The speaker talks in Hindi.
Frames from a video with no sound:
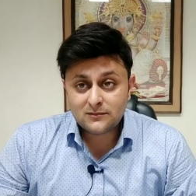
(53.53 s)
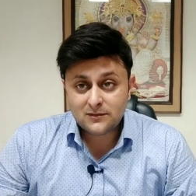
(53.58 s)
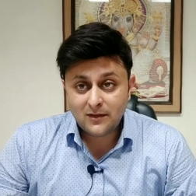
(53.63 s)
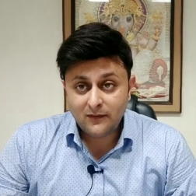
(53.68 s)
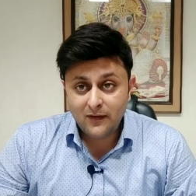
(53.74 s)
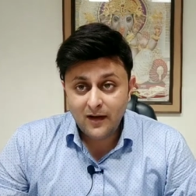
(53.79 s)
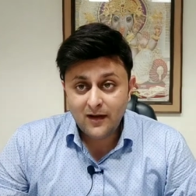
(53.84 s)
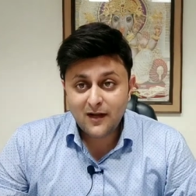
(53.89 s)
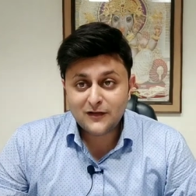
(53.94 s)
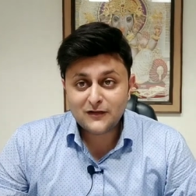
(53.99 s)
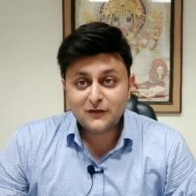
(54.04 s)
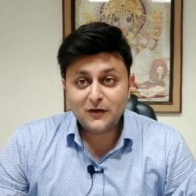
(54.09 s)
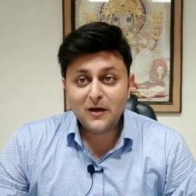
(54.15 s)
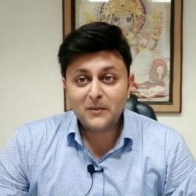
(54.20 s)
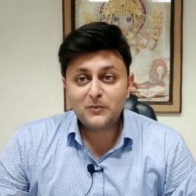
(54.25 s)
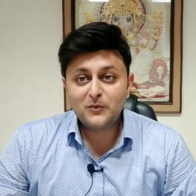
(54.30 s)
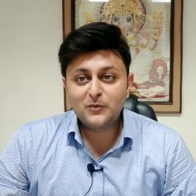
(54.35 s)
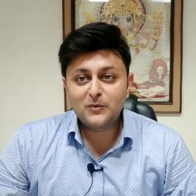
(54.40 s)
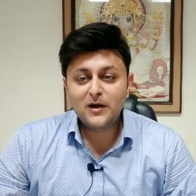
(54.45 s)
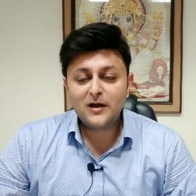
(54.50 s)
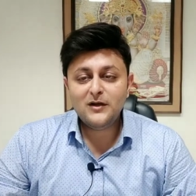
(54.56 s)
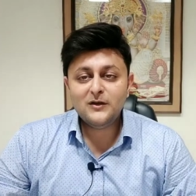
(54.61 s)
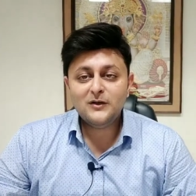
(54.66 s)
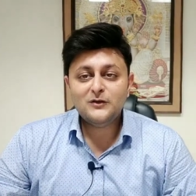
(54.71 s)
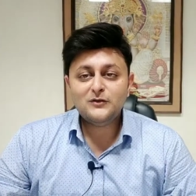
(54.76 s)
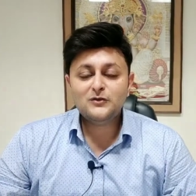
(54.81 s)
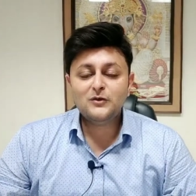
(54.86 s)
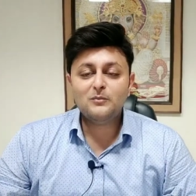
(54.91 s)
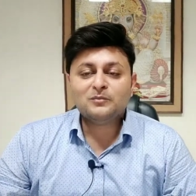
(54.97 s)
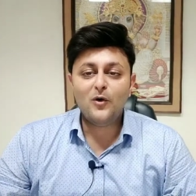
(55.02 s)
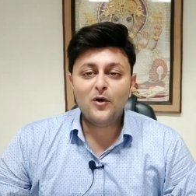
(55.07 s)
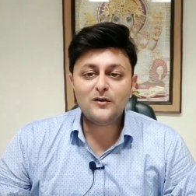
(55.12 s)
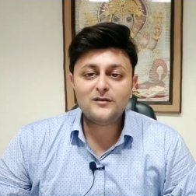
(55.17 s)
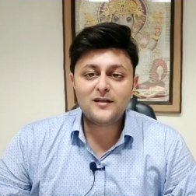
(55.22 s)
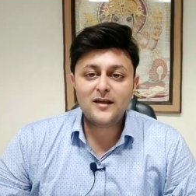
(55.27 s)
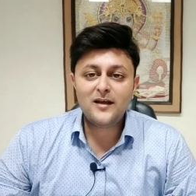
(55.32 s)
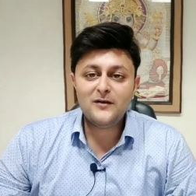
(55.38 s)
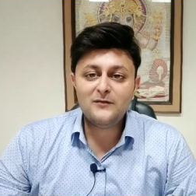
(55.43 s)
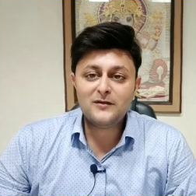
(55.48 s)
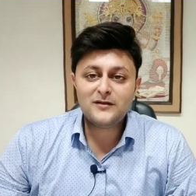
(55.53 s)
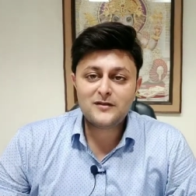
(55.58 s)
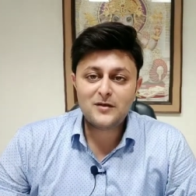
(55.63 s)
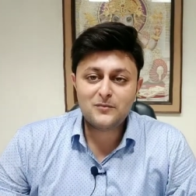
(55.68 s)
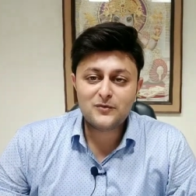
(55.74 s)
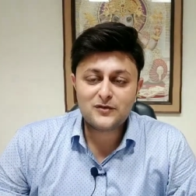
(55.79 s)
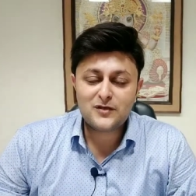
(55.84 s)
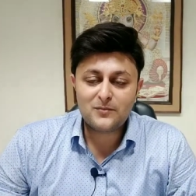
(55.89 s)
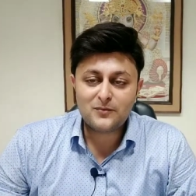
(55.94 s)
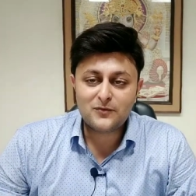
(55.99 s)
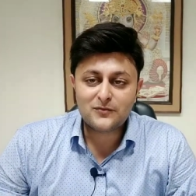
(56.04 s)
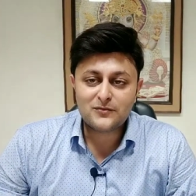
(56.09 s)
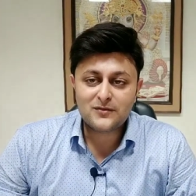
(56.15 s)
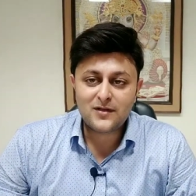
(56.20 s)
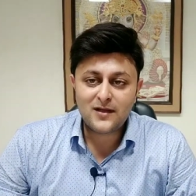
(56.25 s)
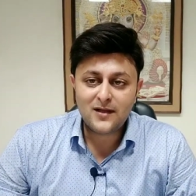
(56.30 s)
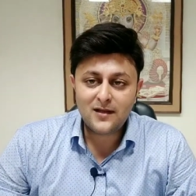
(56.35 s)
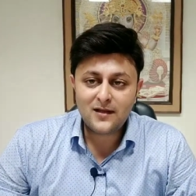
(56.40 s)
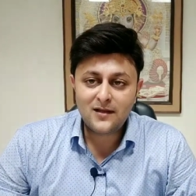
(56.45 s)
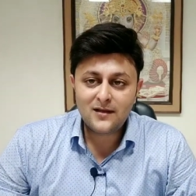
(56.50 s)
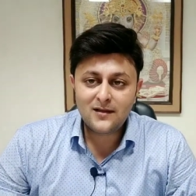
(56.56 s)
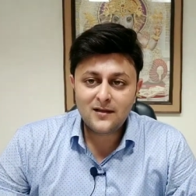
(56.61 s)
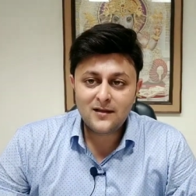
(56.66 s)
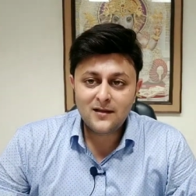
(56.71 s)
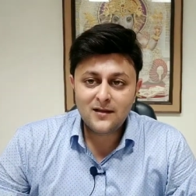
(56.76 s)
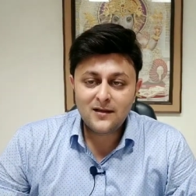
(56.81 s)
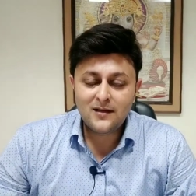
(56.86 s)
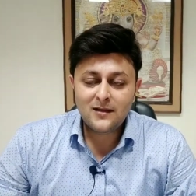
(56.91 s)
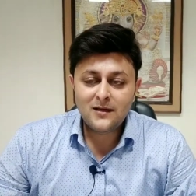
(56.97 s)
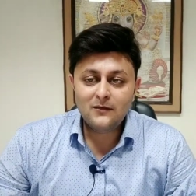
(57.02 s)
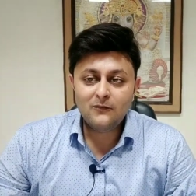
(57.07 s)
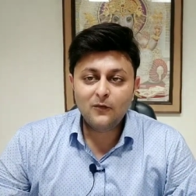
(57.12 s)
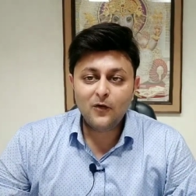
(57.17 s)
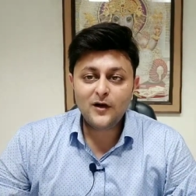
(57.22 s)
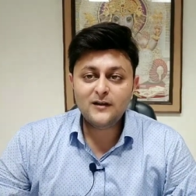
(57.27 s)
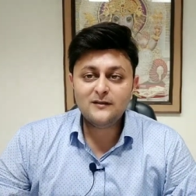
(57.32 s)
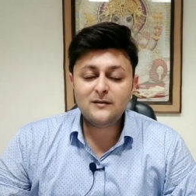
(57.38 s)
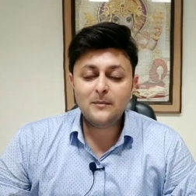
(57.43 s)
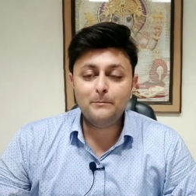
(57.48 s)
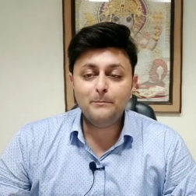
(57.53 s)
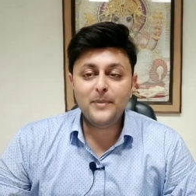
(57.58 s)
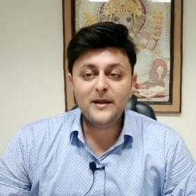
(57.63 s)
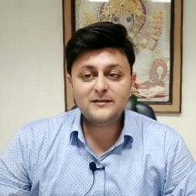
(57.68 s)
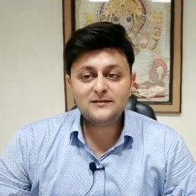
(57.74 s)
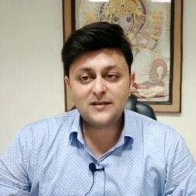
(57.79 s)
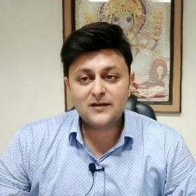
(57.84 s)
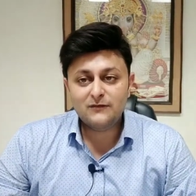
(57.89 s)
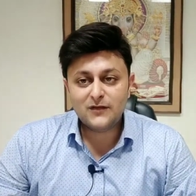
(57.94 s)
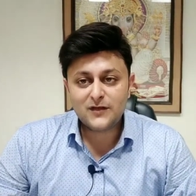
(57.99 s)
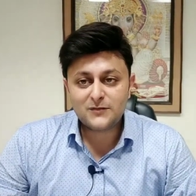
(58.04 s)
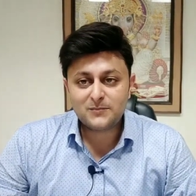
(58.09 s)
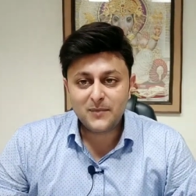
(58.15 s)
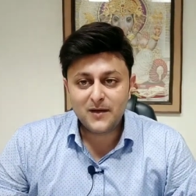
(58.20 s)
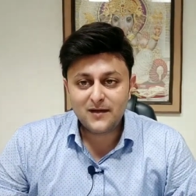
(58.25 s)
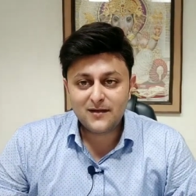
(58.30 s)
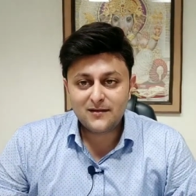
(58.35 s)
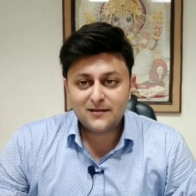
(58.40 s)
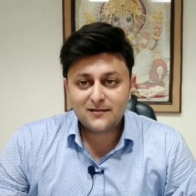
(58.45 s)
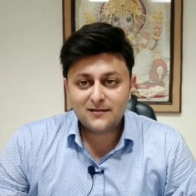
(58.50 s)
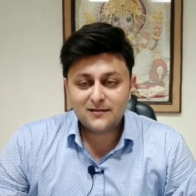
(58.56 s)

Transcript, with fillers: सवाल का जवाब दूंगा जो बहुत सारे इन्वेस्टर मुझसे पूछते हैं कि व्हाट इज द बेस्ट इन्वेस्टमेंट